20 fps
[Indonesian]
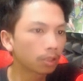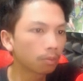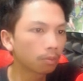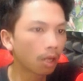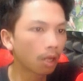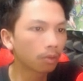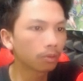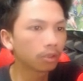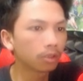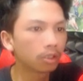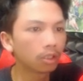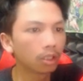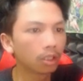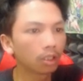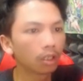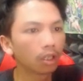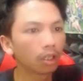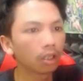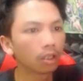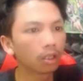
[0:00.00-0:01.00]
baru
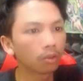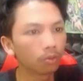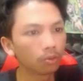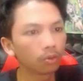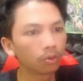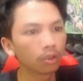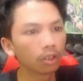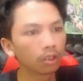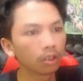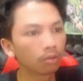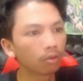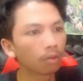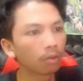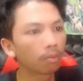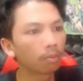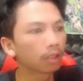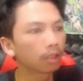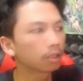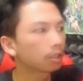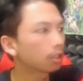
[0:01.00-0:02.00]
Jingliu.
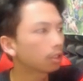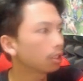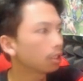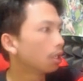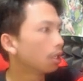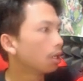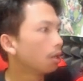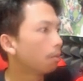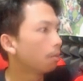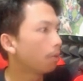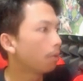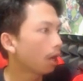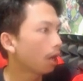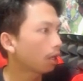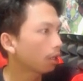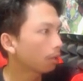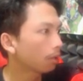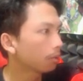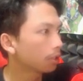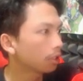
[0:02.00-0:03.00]
Pasti
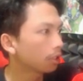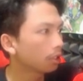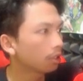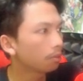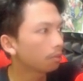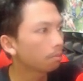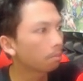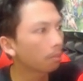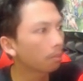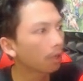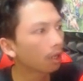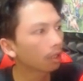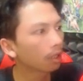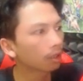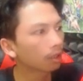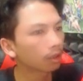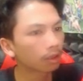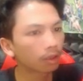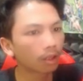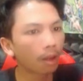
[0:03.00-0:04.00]
bakal menjadi
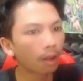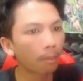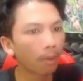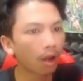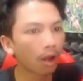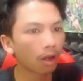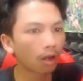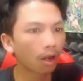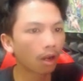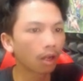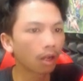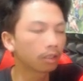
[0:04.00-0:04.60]
meta parah